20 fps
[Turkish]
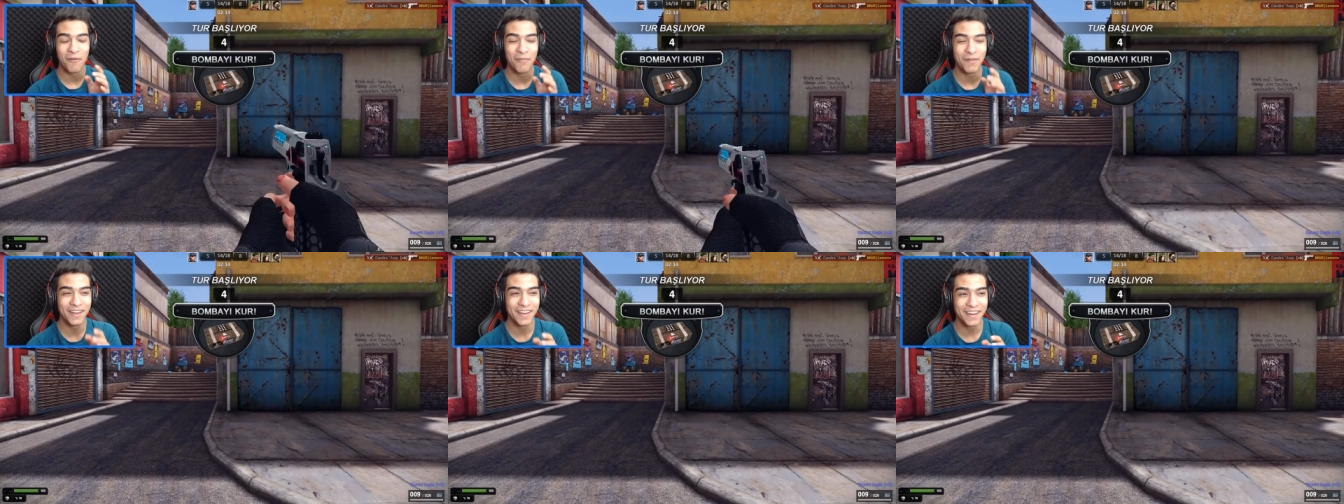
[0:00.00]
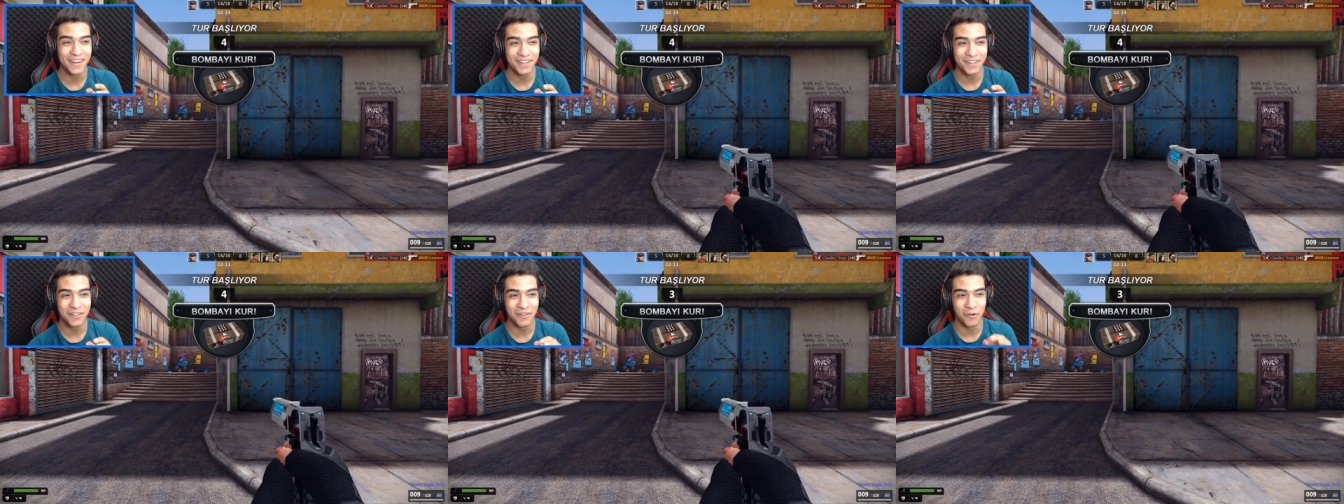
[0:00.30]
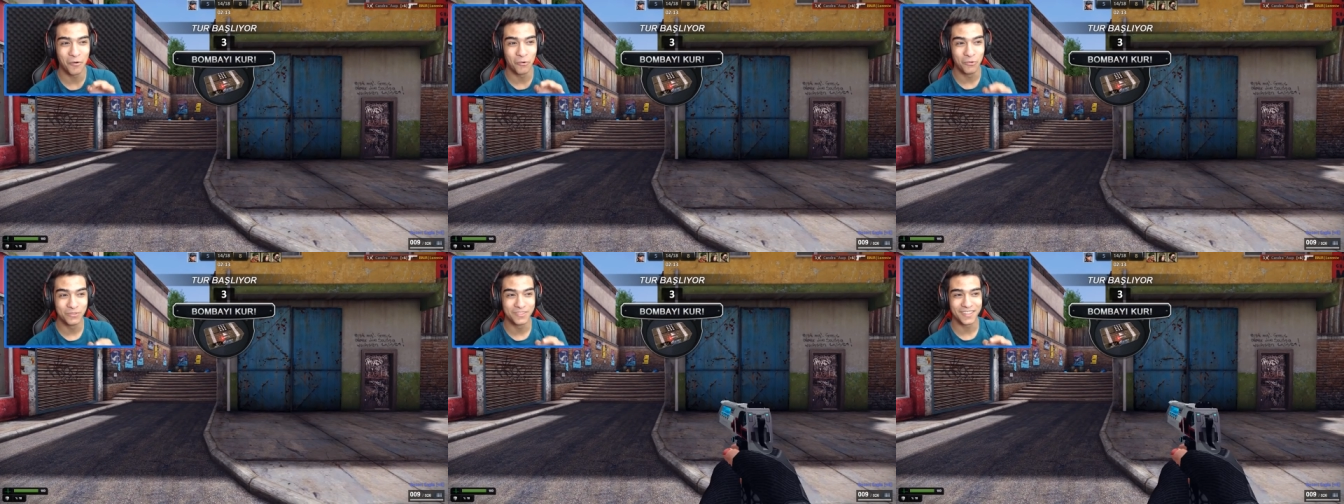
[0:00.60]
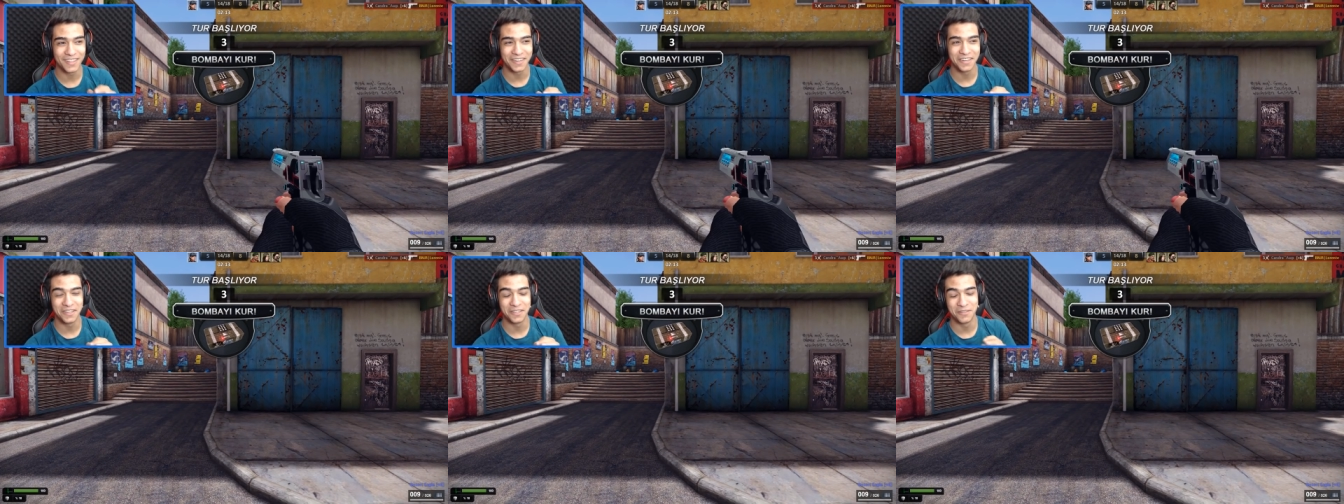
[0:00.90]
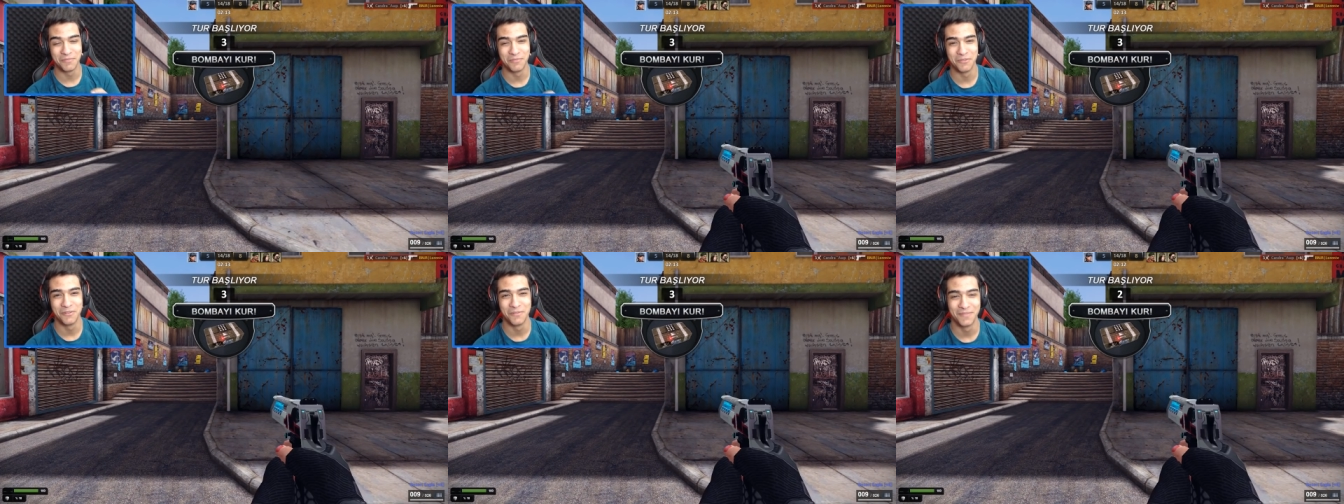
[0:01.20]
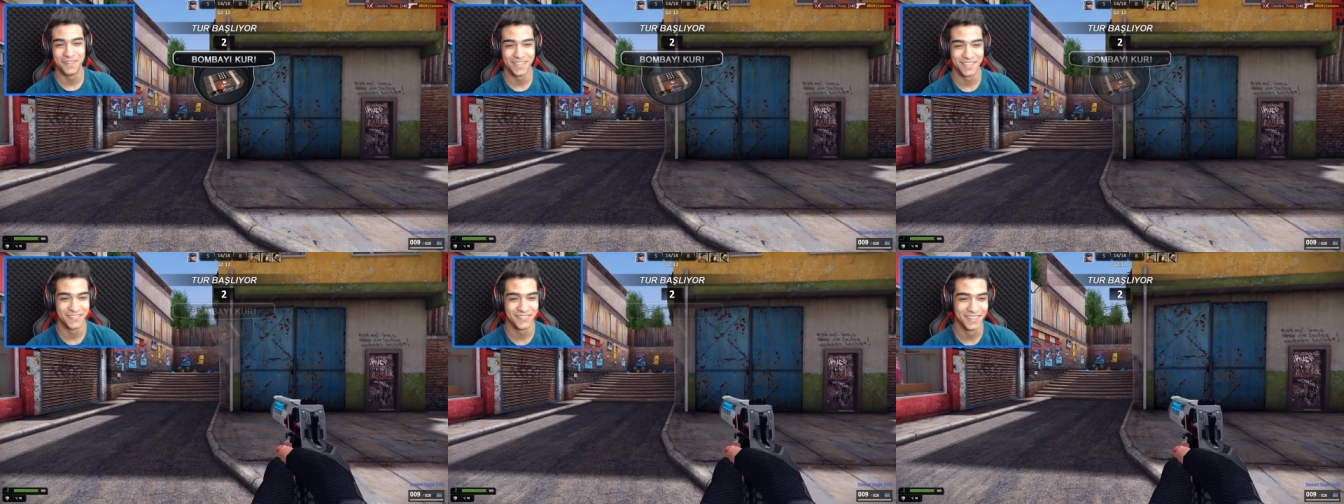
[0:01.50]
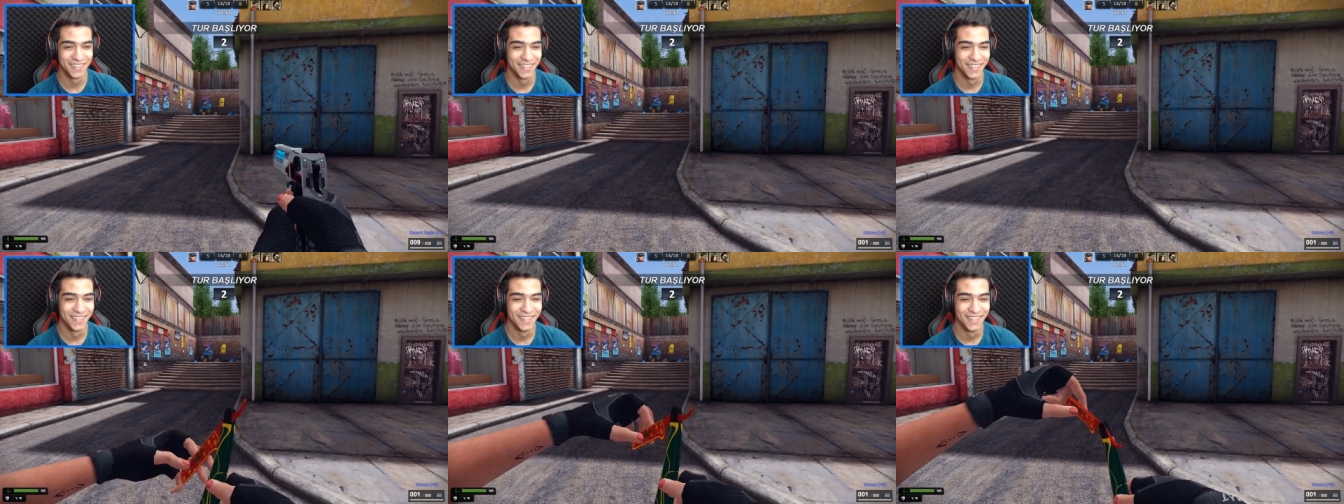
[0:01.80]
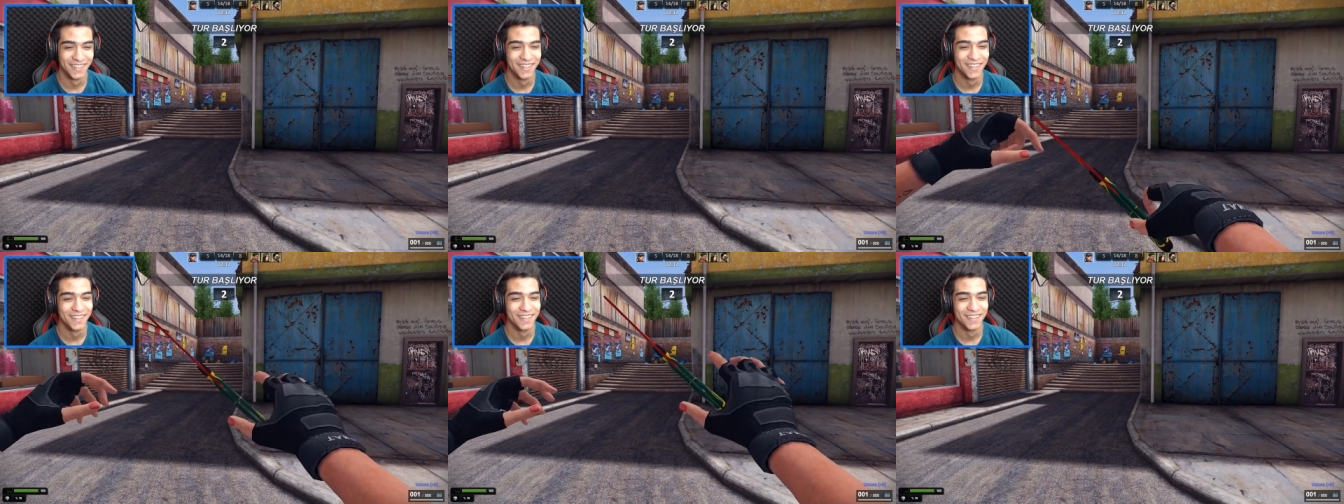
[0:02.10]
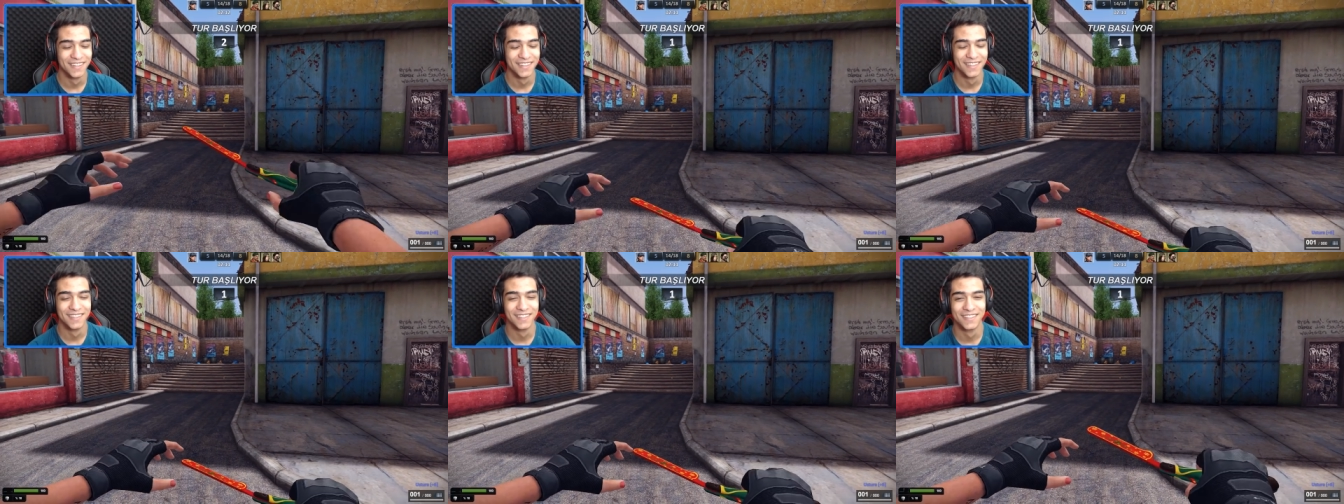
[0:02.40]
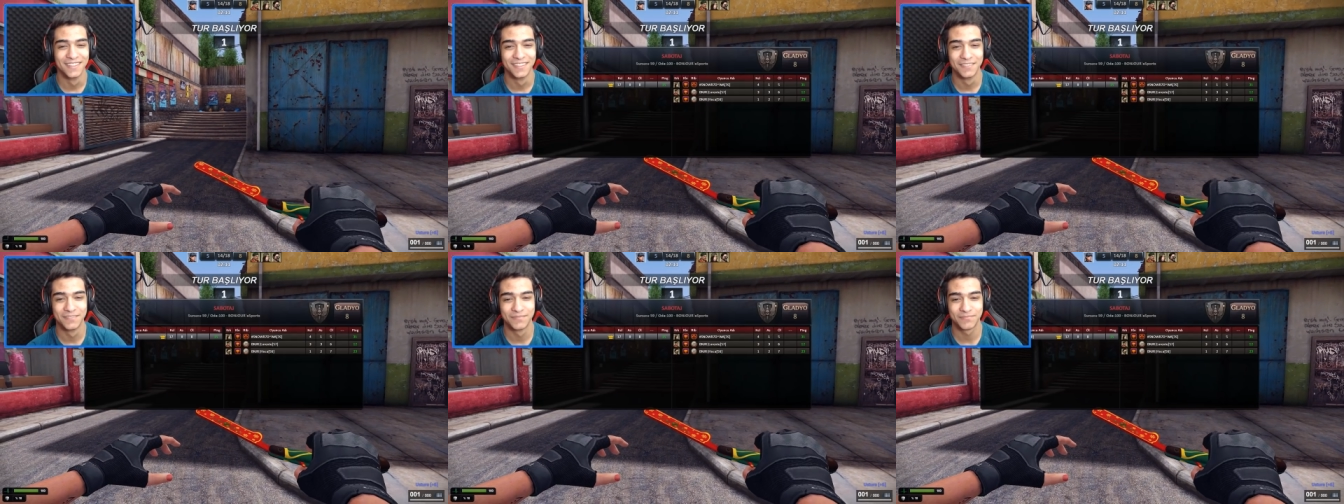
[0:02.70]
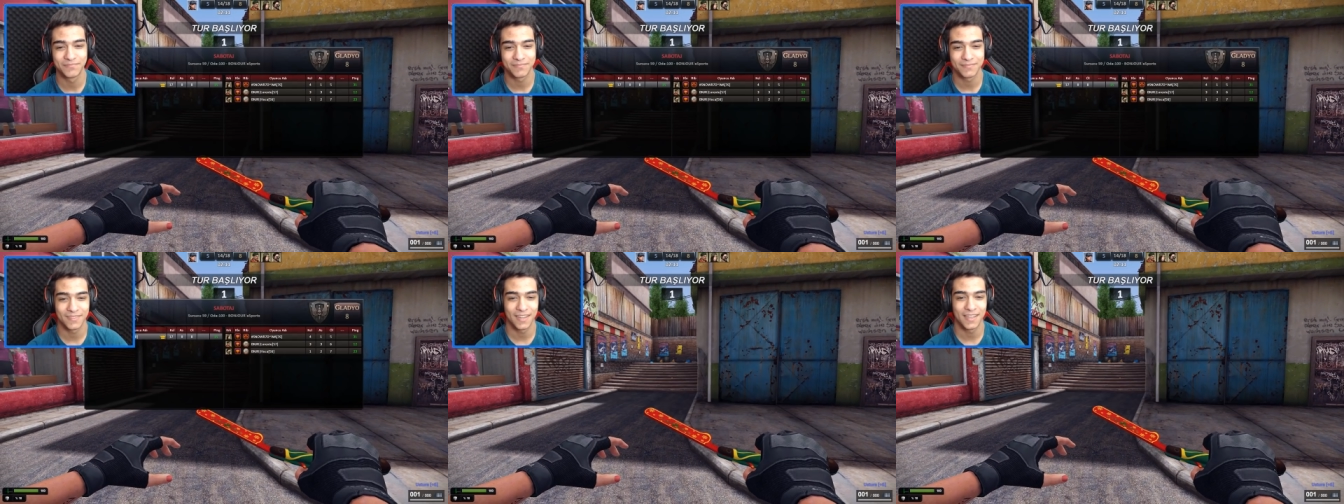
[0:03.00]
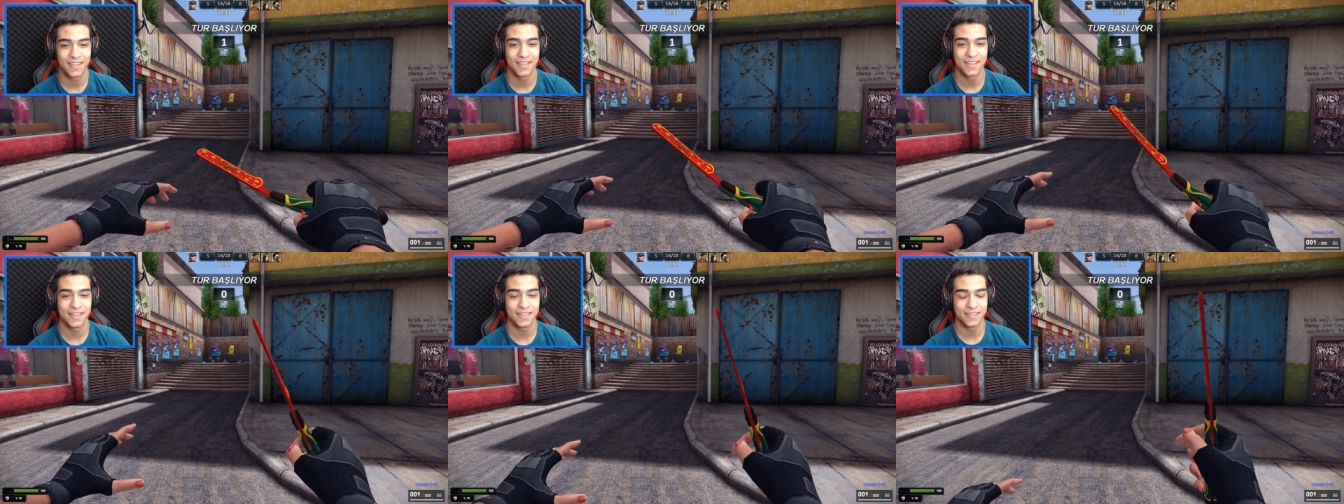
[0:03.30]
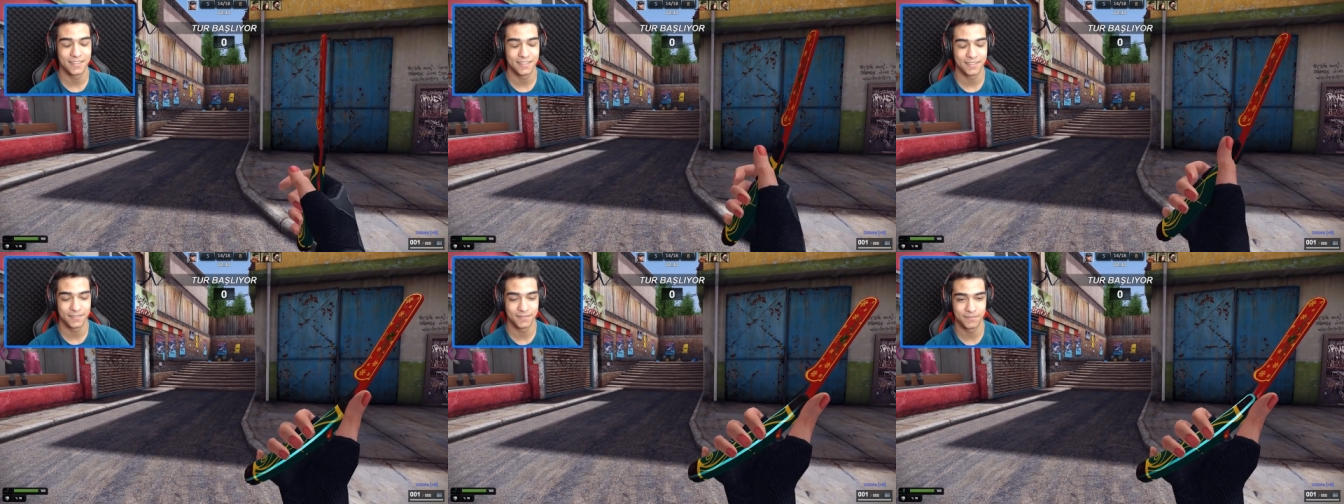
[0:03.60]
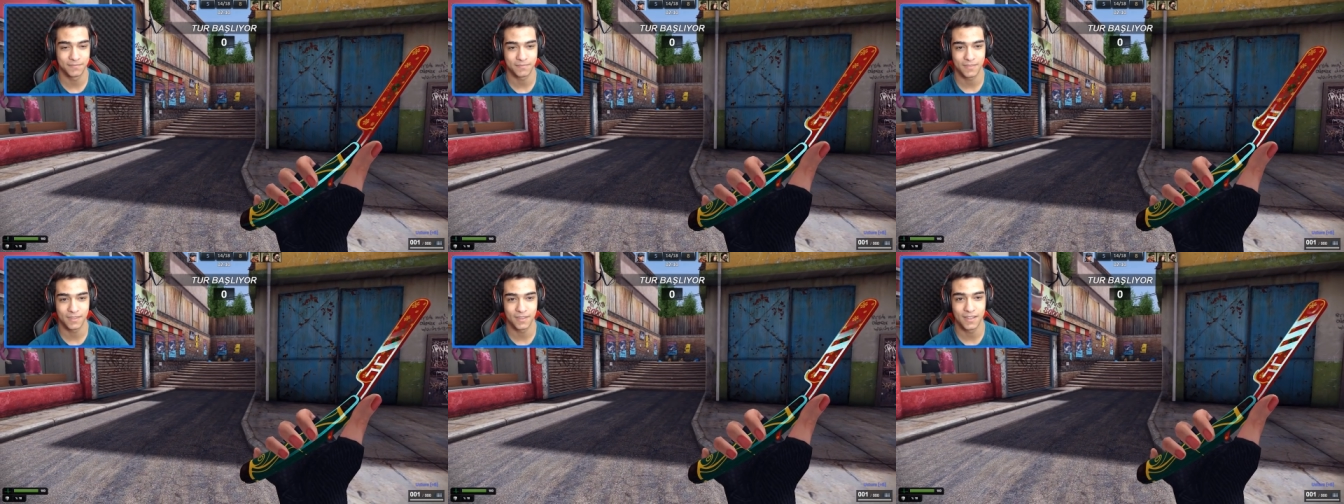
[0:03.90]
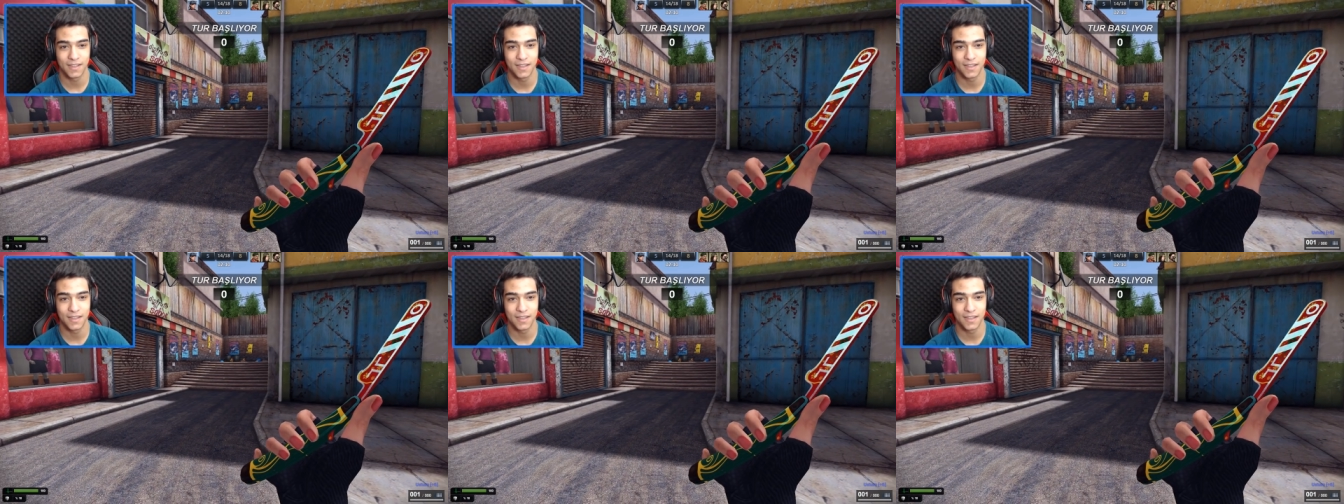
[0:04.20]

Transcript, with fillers: ben herhalde 10 tane yedim ölmedim. Aga vurmuyor ya.